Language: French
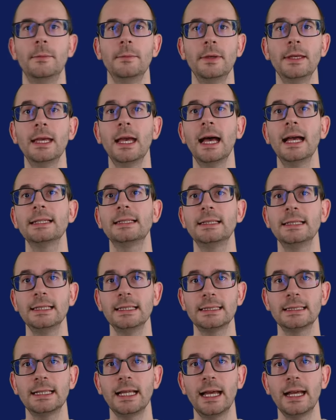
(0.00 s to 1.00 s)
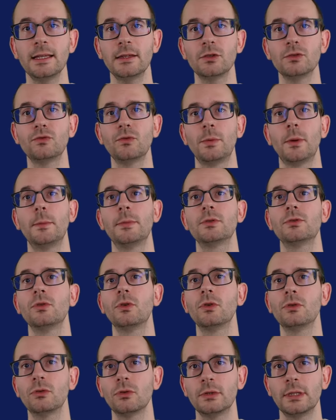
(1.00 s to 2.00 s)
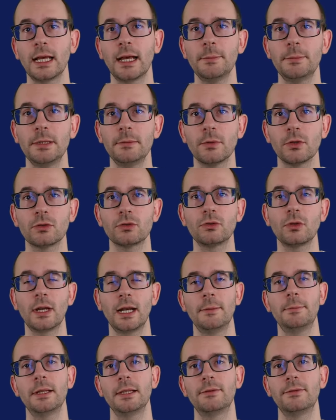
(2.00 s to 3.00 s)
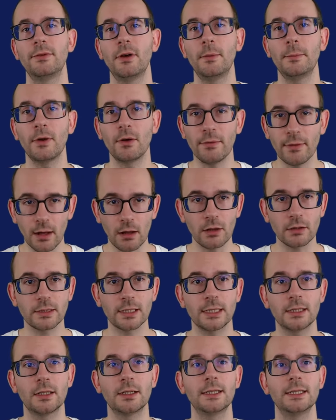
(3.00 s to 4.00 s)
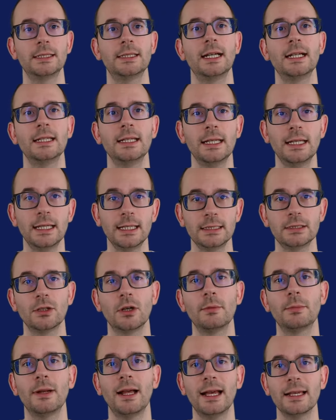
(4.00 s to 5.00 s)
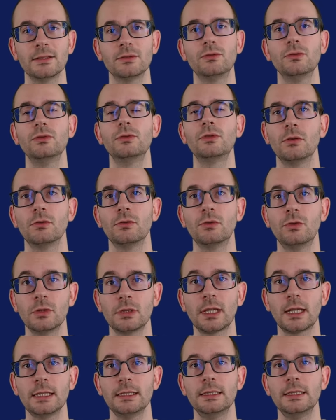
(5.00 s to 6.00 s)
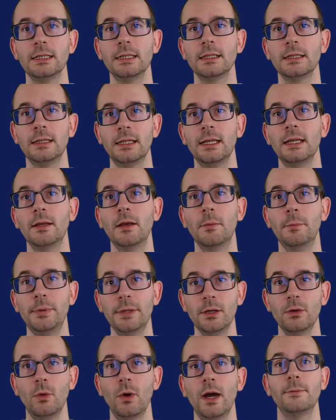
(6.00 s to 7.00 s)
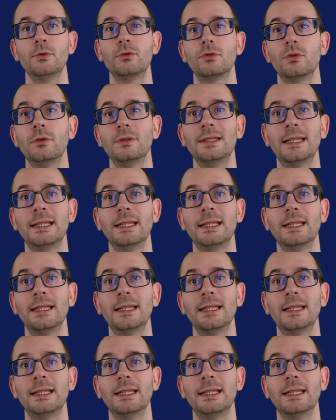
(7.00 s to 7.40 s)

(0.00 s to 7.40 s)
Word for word: Mais assez des slides, je vous propose de retourner rapidement sur la plateforme et on va rentrer dans le détail et exemple astuces de trading des euh, POI, zone